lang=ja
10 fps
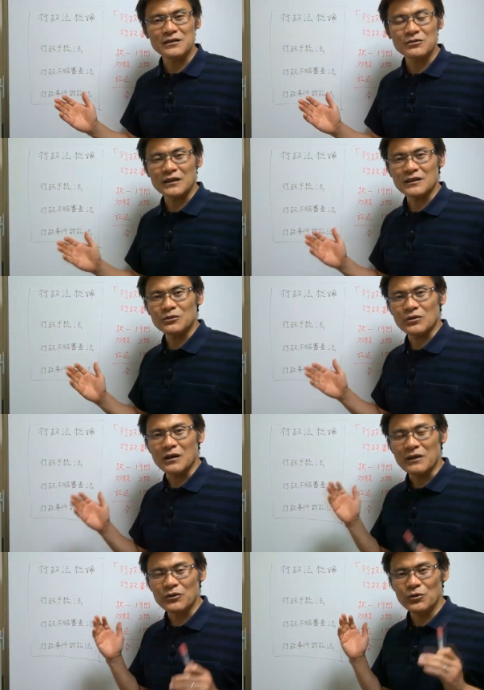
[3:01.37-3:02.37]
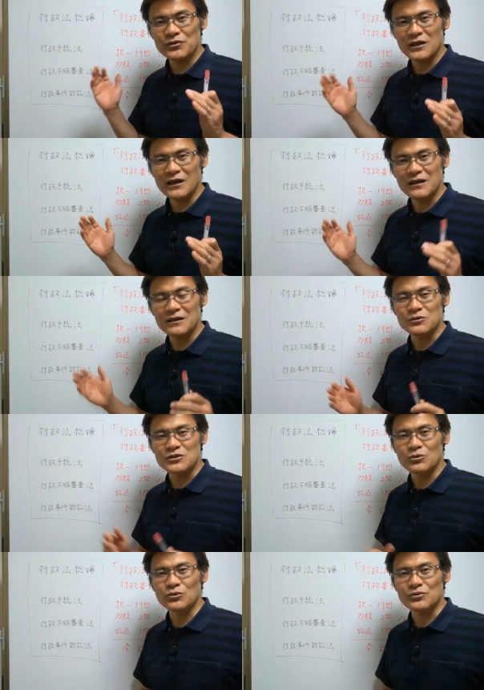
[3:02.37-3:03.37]
ている方とか、まあ、行政関連の
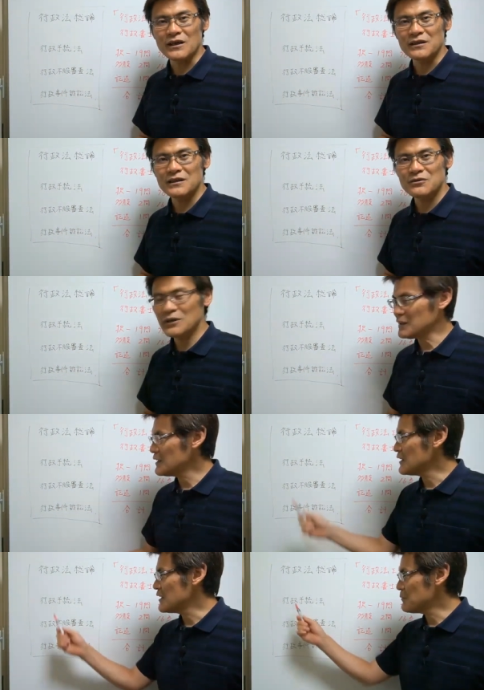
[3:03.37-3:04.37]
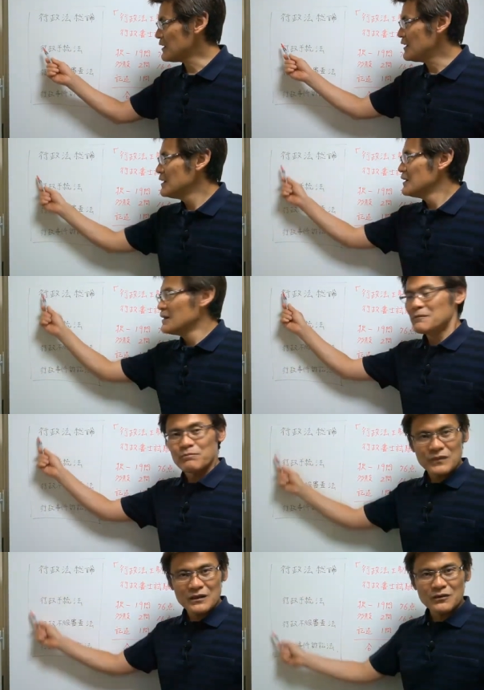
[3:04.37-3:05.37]
仕事をされている方であれば、
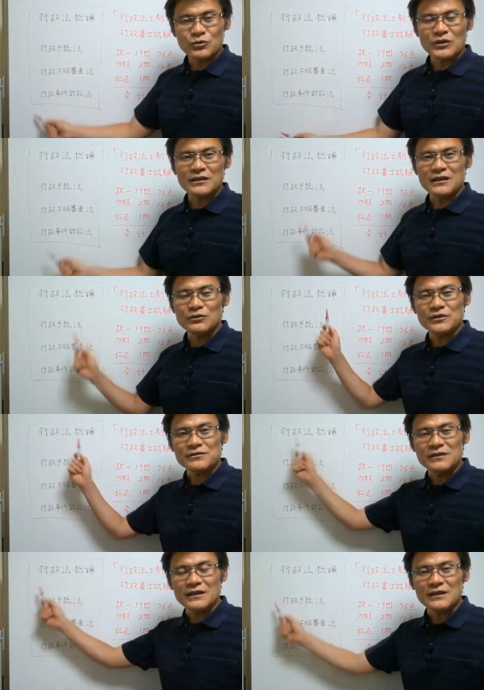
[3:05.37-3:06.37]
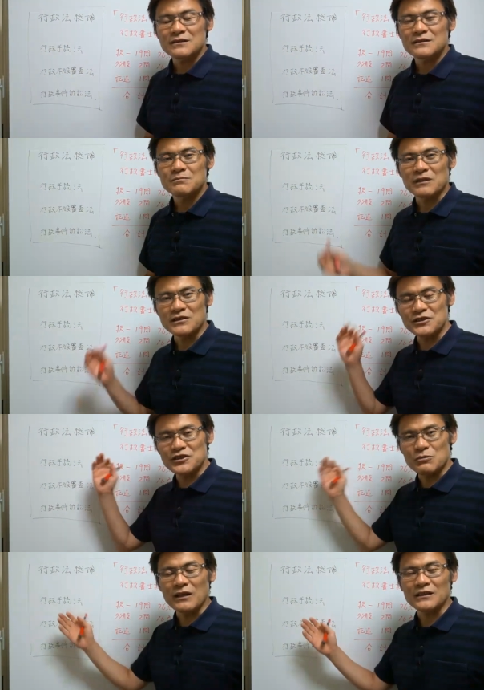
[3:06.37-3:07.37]
このあたりのですね、まあ、知
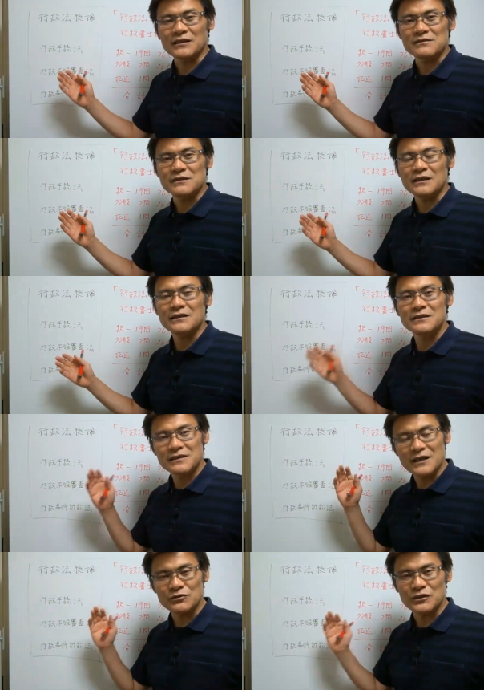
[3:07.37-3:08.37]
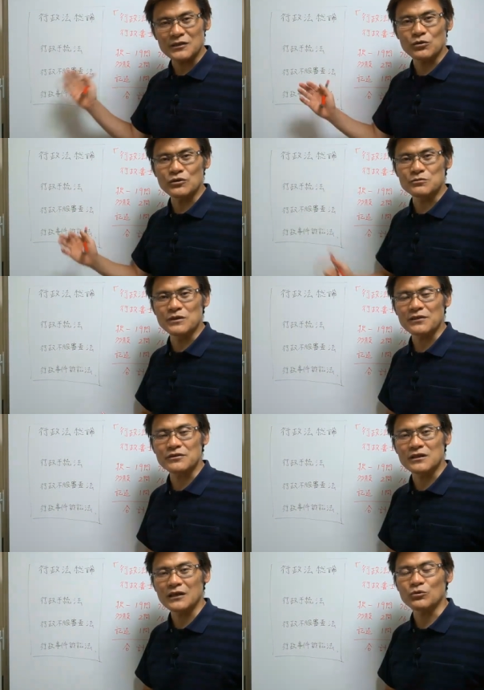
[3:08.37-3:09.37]
識もあってですね、比較的取り組みや
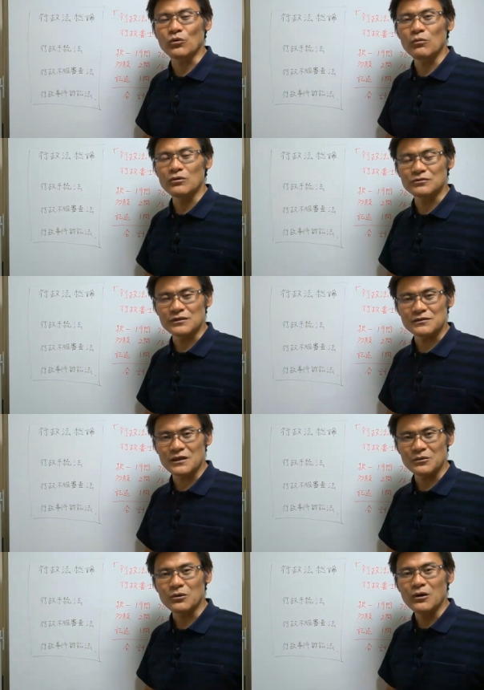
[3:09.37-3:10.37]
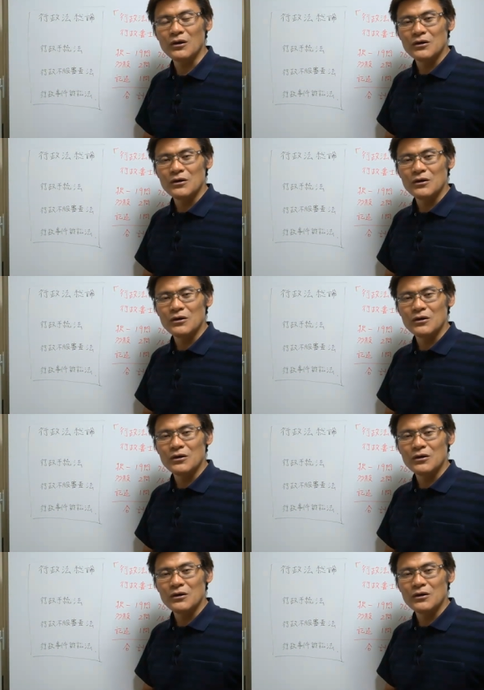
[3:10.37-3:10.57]
すいかと思うんですけど、